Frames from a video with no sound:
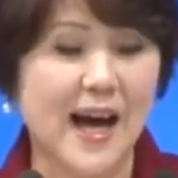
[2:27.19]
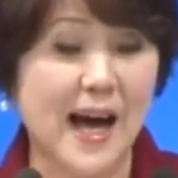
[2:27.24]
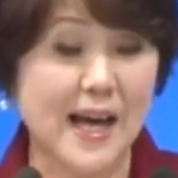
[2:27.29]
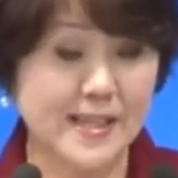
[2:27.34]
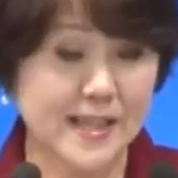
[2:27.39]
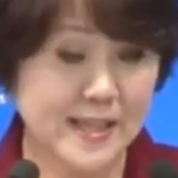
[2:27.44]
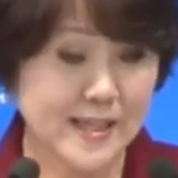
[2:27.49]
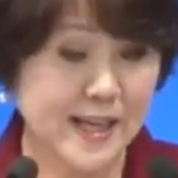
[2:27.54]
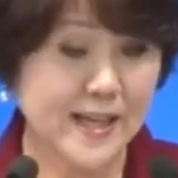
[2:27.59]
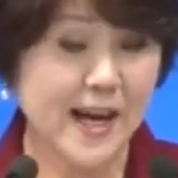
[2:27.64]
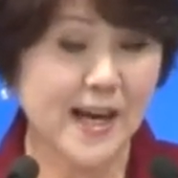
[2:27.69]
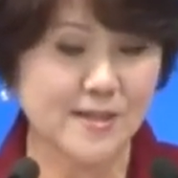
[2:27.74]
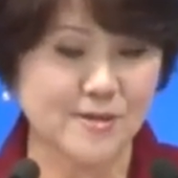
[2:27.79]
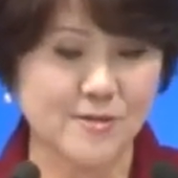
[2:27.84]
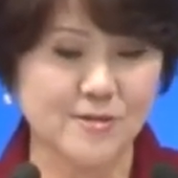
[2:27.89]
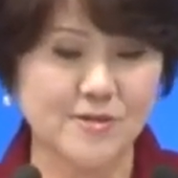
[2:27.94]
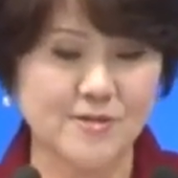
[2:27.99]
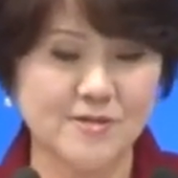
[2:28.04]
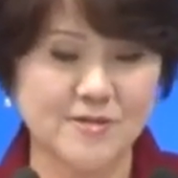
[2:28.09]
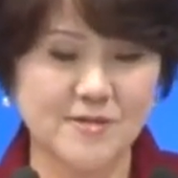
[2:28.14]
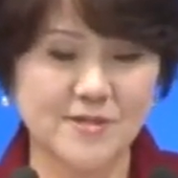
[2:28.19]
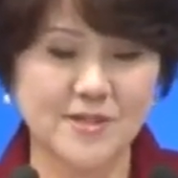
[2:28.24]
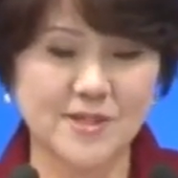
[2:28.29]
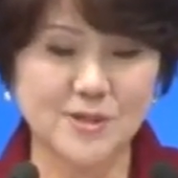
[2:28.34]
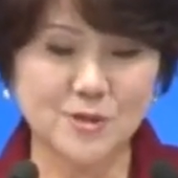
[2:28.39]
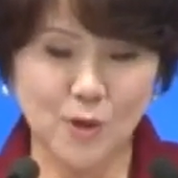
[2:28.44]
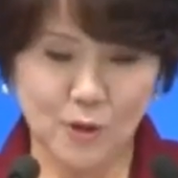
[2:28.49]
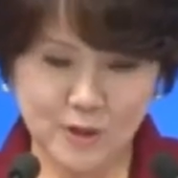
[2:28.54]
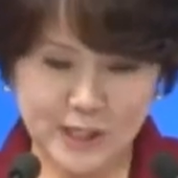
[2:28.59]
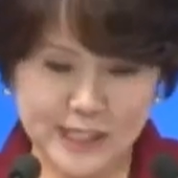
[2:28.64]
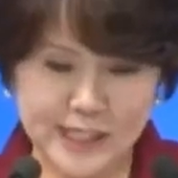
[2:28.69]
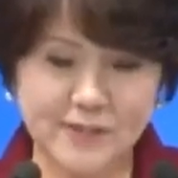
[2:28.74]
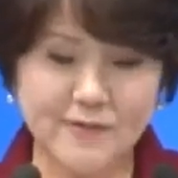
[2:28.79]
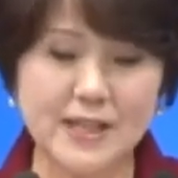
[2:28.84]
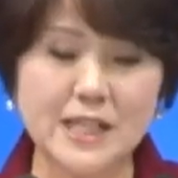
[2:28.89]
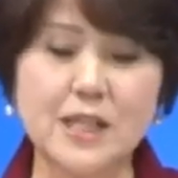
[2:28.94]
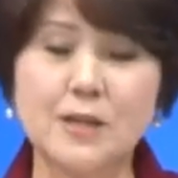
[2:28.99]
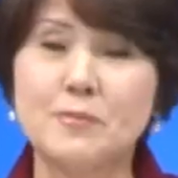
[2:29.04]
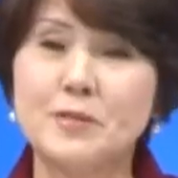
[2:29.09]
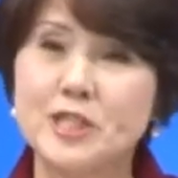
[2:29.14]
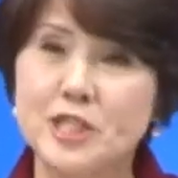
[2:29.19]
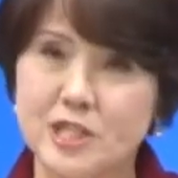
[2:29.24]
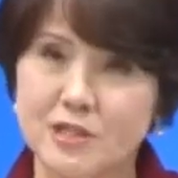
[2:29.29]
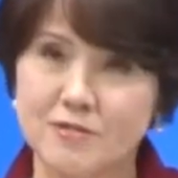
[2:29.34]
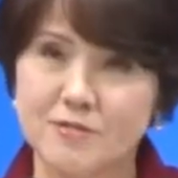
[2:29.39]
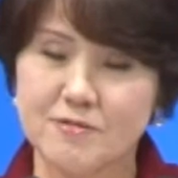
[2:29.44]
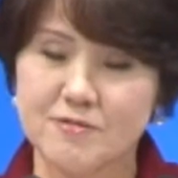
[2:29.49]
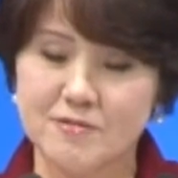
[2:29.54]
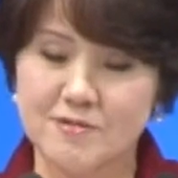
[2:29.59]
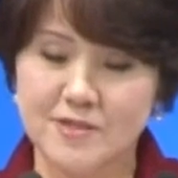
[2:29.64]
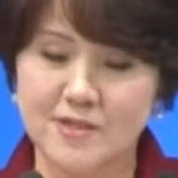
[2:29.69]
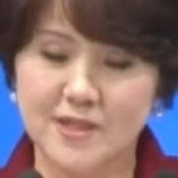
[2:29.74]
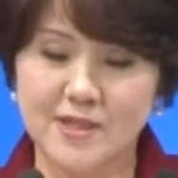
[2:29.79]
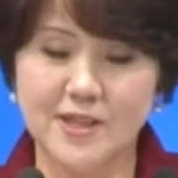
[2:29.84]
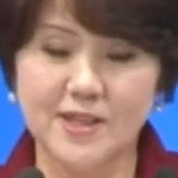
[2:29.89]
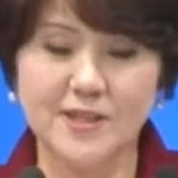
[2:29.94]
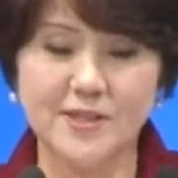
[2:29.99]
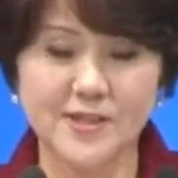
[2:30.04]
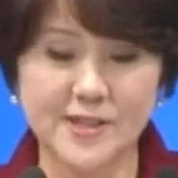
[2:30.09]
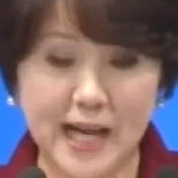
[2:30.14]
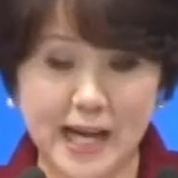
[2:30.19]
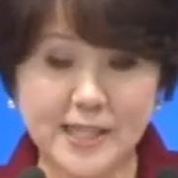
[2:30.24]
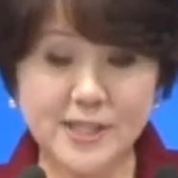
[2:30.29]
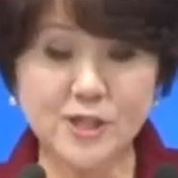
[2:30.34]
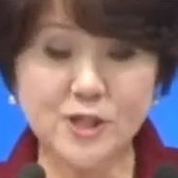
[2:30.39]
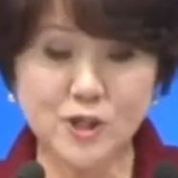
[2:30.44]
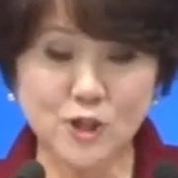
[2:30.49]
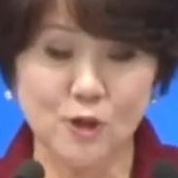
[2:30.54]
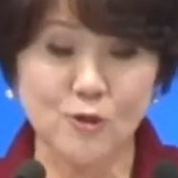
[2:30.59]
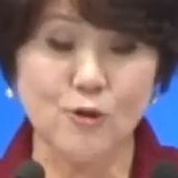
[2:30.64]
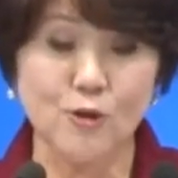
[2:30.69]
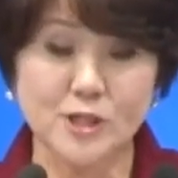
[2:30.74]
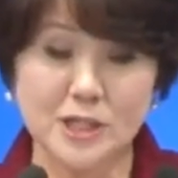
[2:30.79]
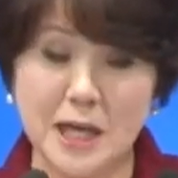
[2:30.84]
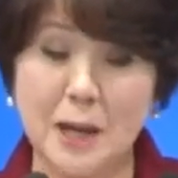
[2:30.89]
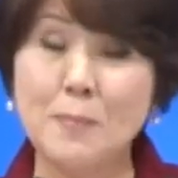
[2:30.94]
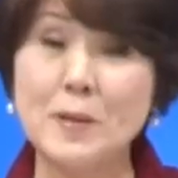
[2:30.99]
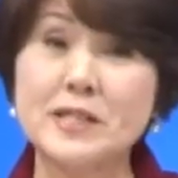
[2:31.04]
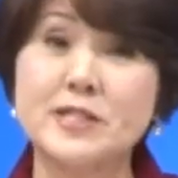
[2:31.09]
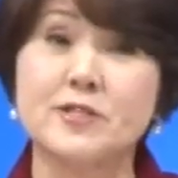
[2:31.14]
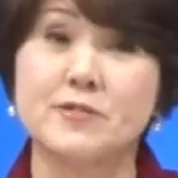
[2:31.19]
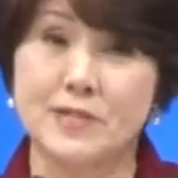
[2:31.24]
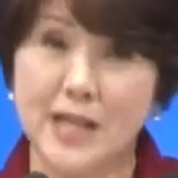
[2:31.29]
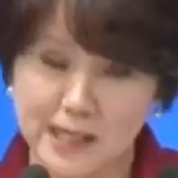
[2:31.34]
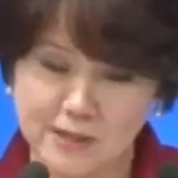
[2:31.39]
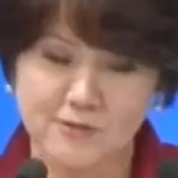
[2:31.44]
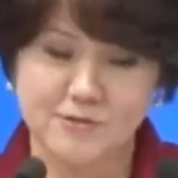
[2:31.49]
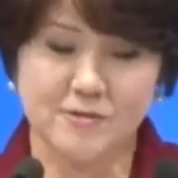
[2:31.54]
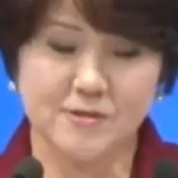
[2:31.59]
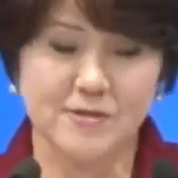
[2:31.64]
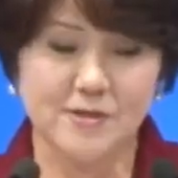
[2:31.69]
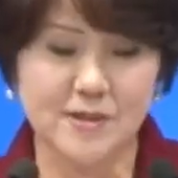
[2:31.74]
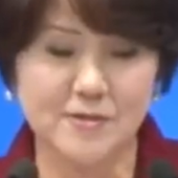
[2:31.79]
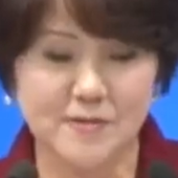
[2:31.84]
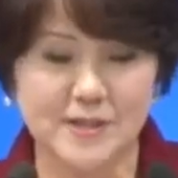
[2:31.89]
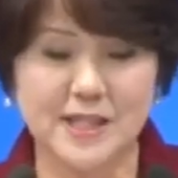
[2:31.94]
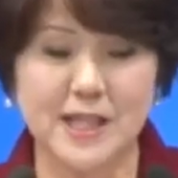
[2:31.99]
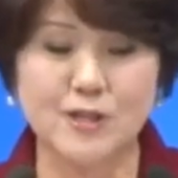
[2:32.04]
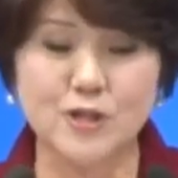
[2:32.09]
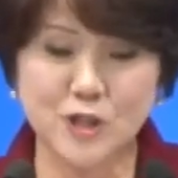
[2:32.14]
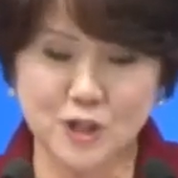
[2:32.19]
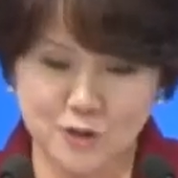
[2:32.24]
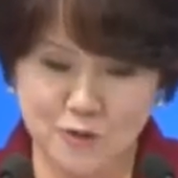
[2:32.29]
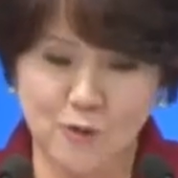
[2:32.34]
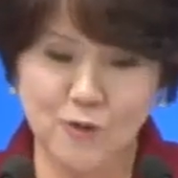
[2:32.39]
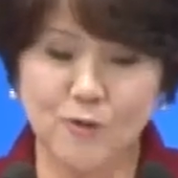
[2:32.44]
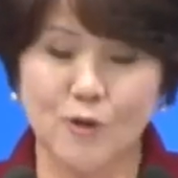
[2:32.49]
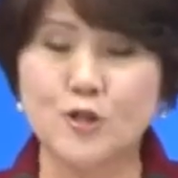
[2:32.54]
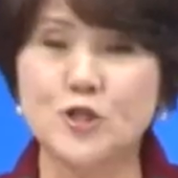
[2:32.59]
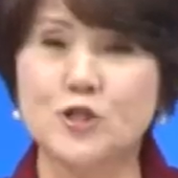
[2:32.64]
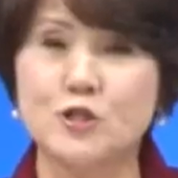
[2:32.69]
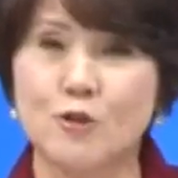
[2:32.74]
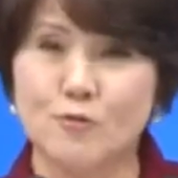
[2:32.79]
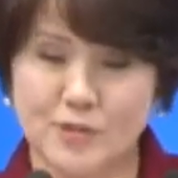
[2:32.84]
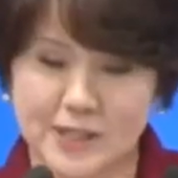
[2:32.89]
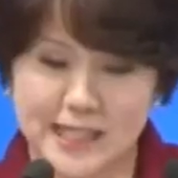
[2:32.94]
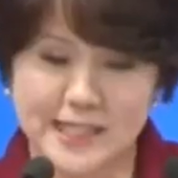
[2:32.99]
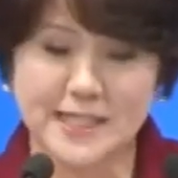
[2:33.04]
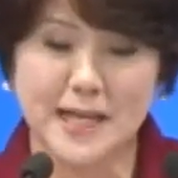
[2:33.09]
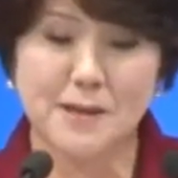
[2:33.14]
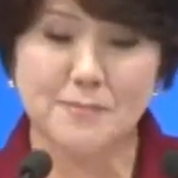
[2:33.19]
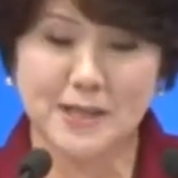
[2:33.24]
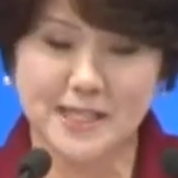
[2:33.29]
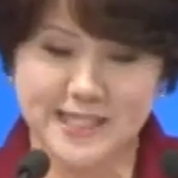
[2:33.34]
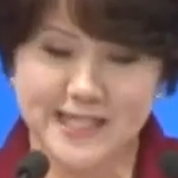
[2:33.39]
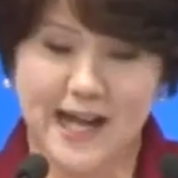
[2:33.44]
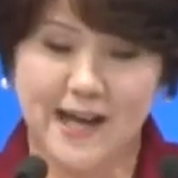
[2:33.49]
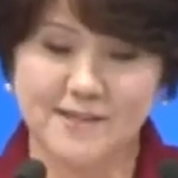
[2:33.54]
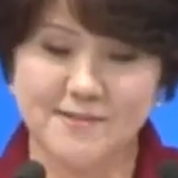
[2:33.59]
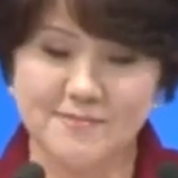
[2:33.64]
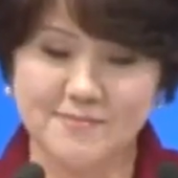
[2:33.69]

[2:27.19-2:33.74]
温かく、時には厳しく、男女の差別なく、私をご指導くださいました。